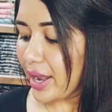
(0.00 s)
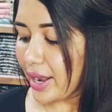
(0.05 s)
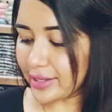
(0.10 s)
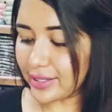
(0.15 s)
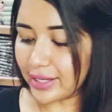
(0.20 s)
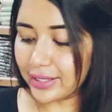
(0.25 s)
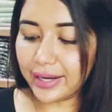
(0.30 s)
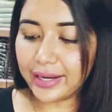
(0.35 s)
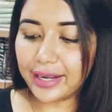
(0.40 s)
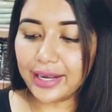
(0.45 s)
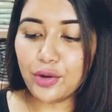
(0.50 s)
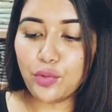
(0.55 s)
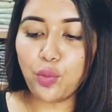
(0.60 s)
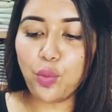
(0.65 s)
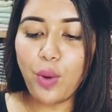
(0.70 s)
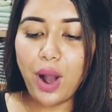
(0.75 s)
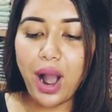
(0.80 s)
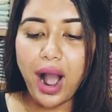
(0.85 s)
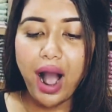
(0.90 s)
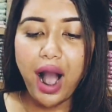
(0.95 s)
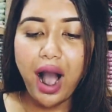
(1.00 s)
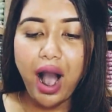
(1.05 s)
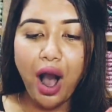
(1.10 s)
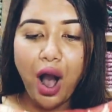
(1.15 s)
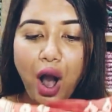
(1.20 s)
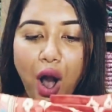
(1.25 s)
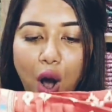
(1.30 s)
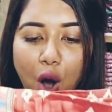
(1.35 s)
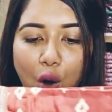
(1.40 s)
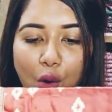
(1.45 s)
এটা দেখেন
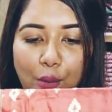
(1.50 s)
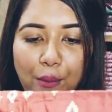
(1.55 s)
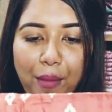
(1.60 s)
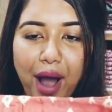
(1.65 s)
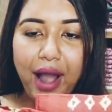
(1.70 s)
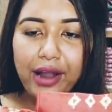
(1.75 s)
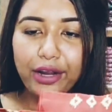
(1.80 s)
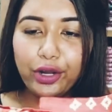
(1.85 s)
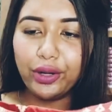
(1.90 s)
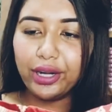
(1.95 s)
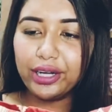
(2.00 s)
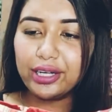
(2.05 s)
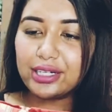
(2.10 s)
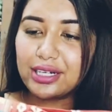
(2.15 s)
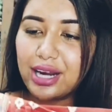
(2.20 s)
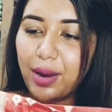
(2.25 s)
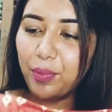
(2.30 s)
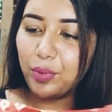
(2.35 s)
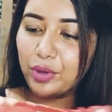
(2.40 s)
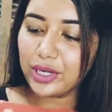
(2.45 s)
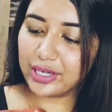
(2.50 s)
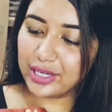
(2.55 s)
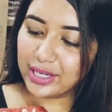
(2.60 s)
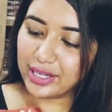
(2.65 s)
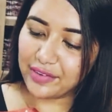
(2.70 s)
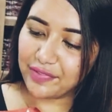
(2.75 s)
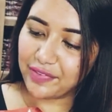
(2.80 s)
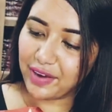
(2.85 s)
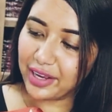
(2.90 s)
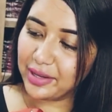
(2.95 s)
মাই গড এটার কাপড়টা কি
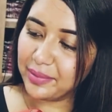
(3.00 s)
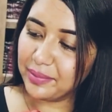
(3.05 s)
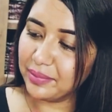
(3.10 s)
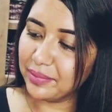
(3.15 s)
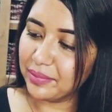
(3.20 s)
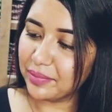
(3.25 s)
রে ফাহিম